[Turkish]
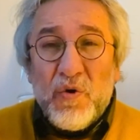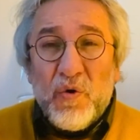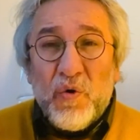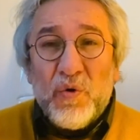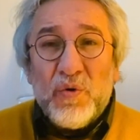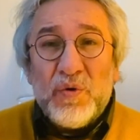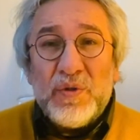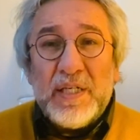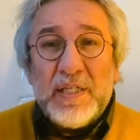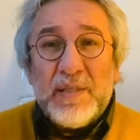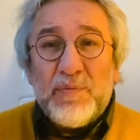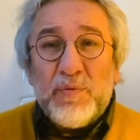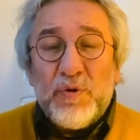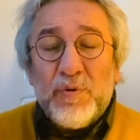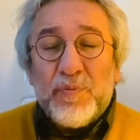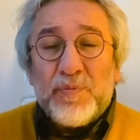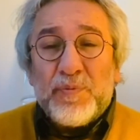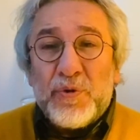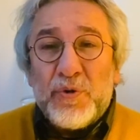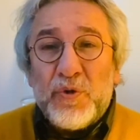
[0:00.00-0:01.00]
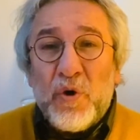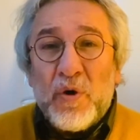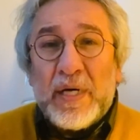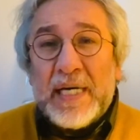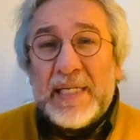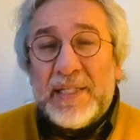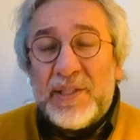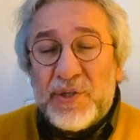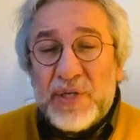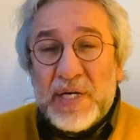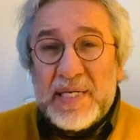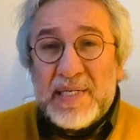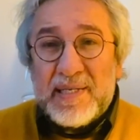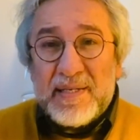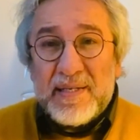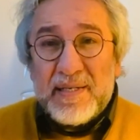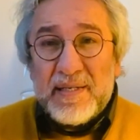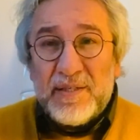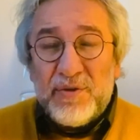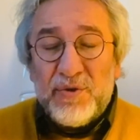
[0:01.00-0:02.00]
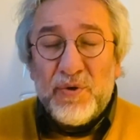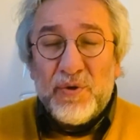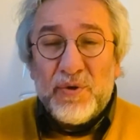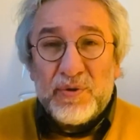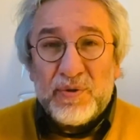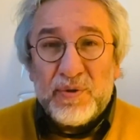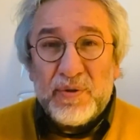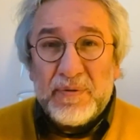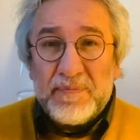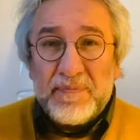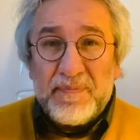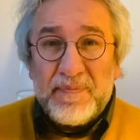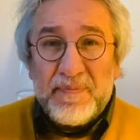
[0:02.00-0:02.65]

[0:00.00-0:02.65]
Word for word: Onları bulup yok edeceğiz diyordu.